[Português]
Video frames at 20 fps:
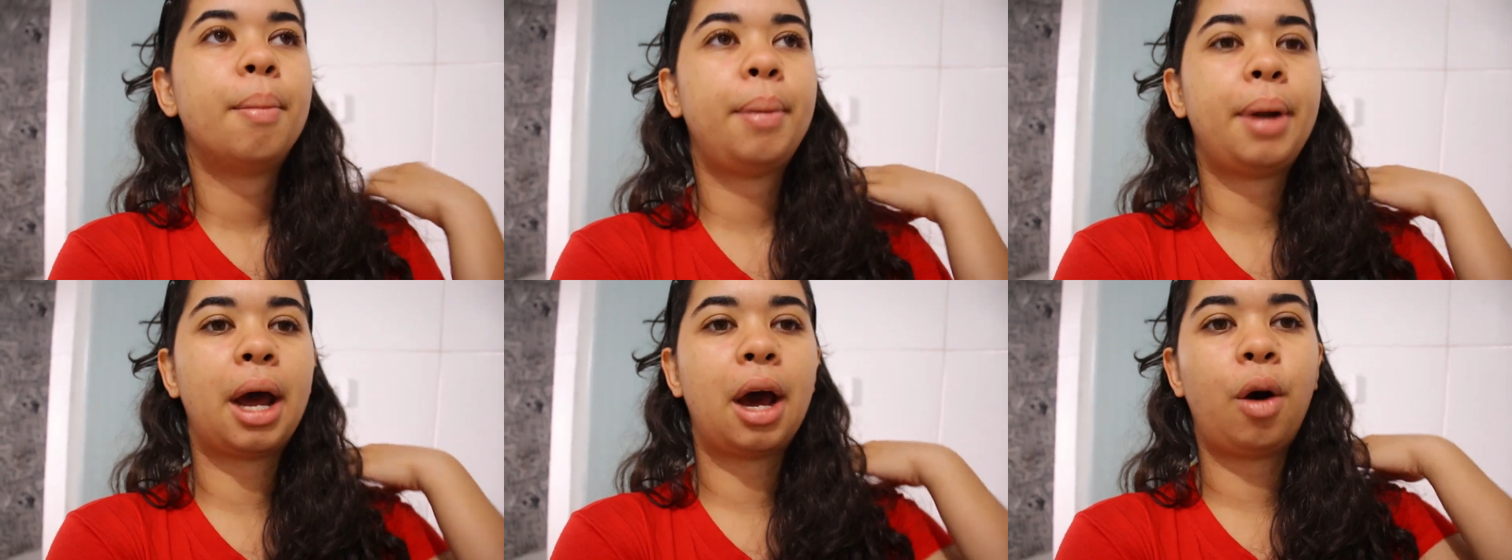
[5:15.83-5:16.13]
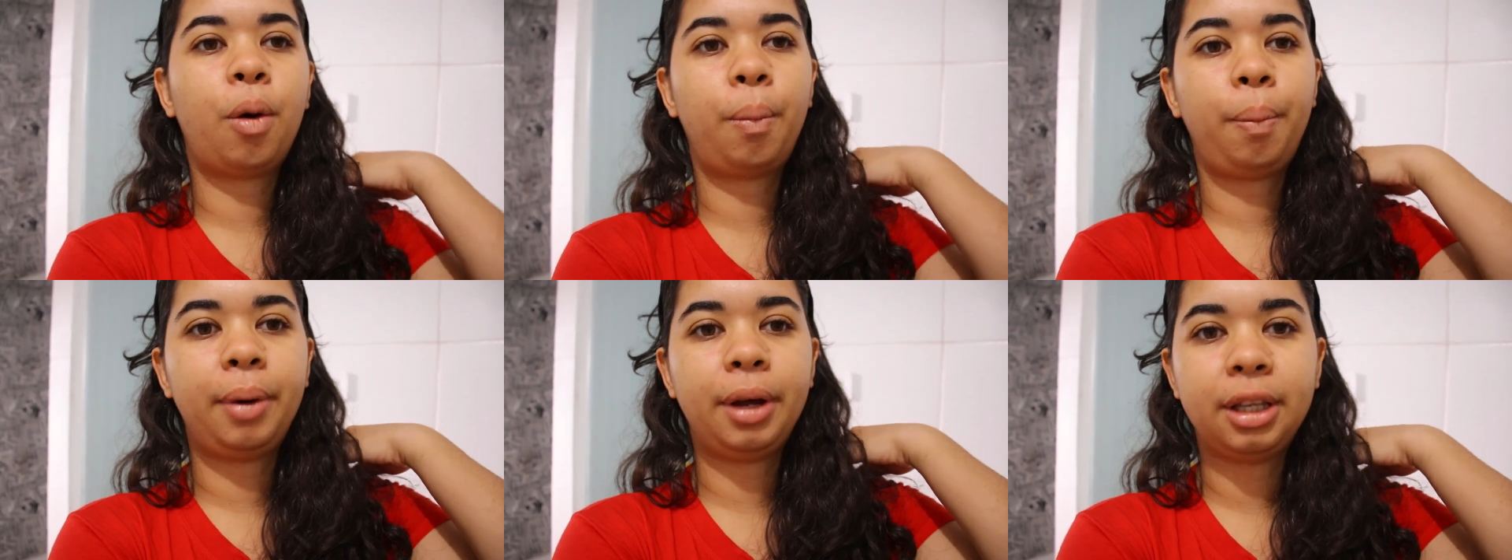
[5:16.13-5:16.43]

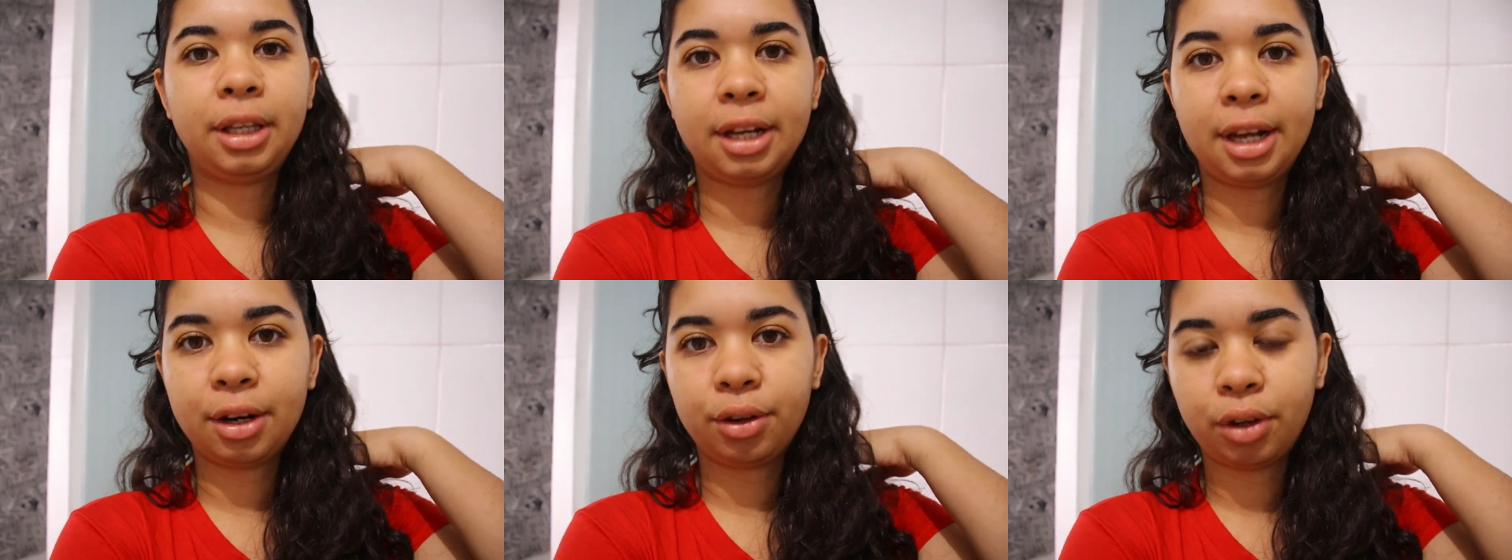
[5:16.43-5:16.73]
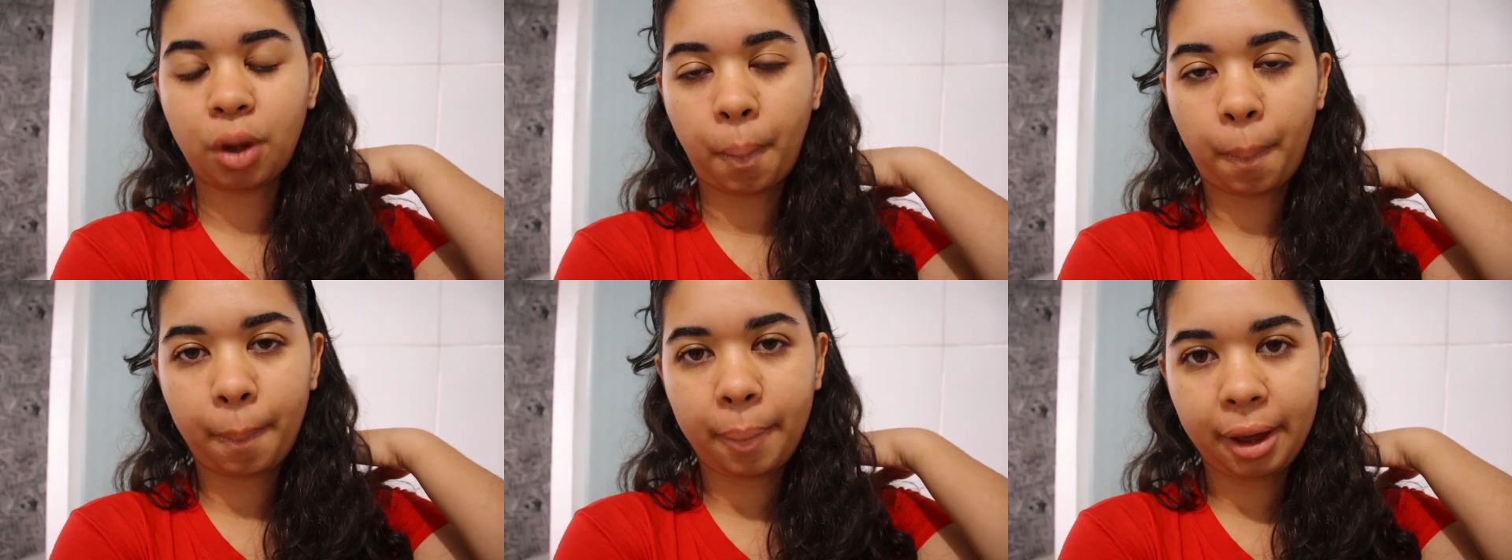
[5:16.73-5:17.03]
pra o pedreiro
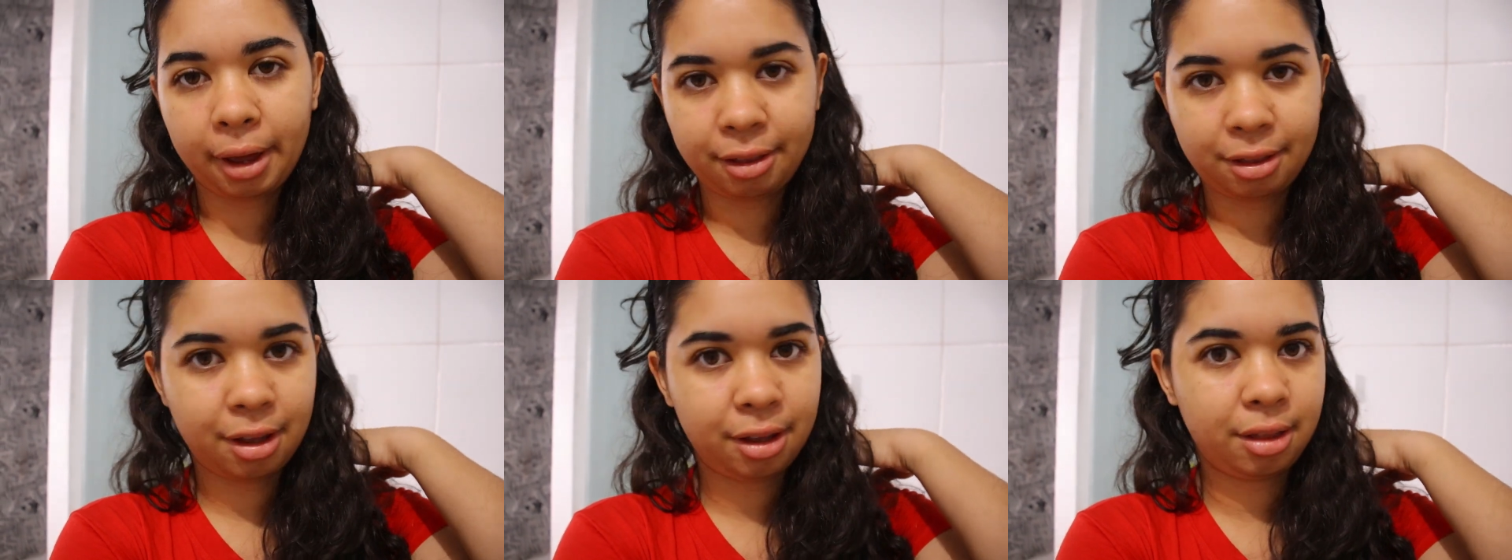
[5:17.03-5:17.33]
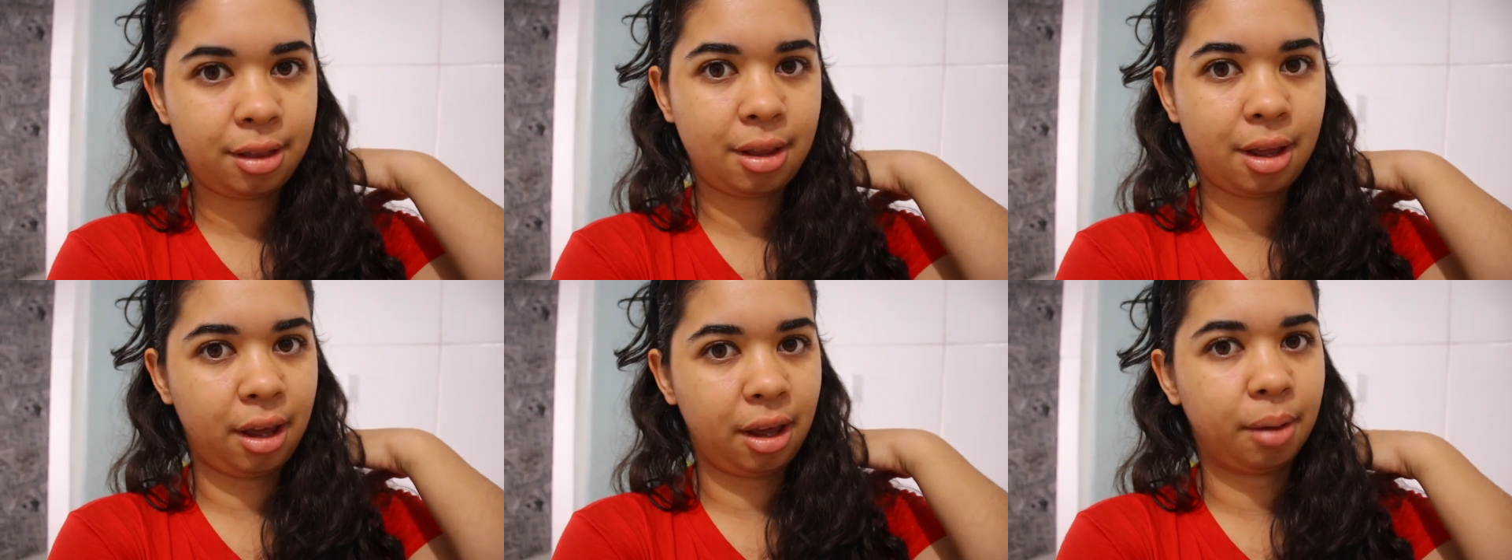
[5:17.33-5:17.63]
não
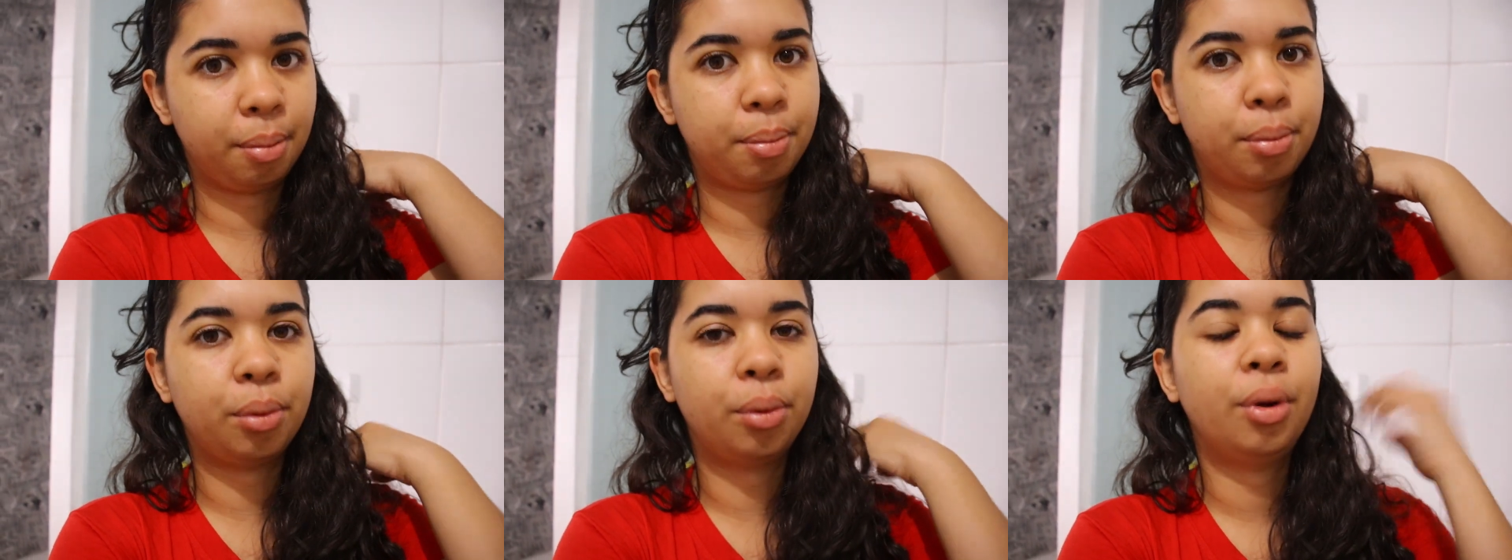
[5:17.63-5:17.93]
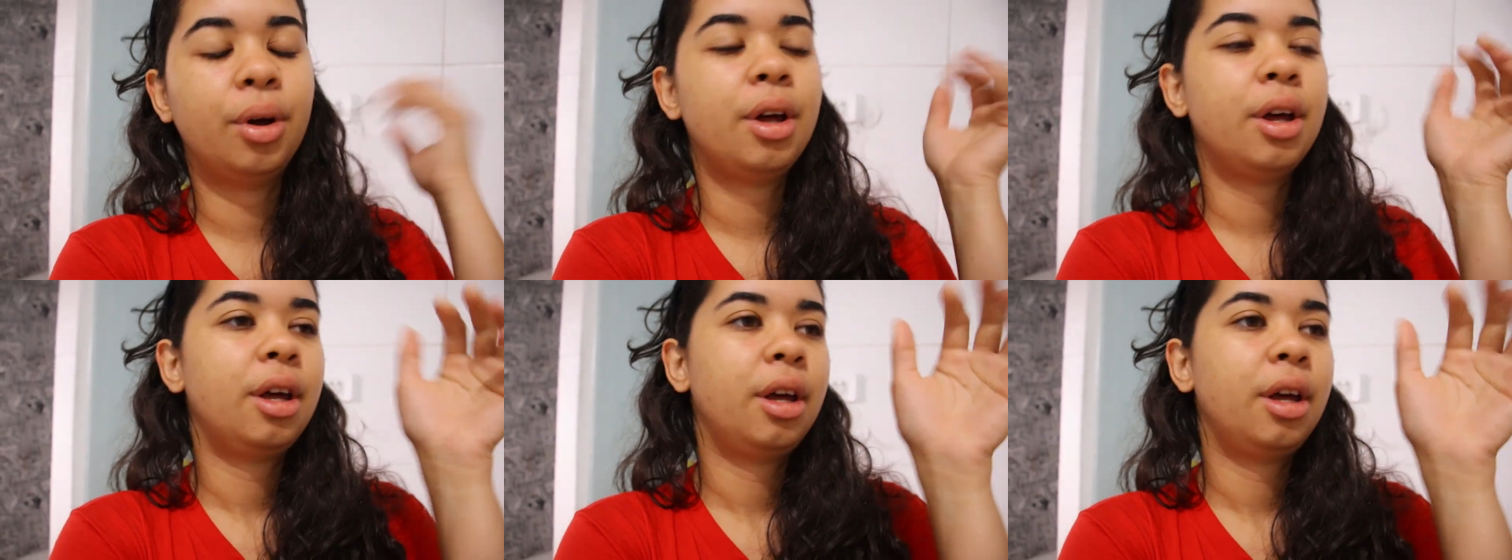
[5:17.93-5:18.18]
perder tempo